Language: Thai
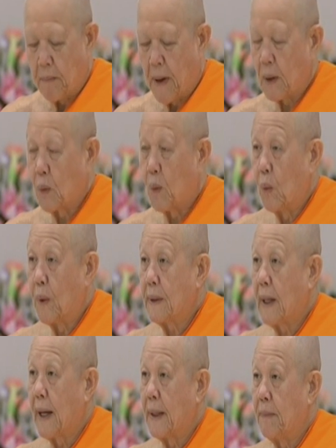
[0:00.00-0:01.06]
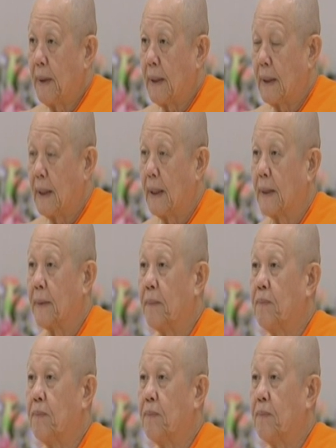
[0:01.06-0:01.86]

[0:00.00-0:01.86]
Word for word: พันหัวใจไม่เกี่ยง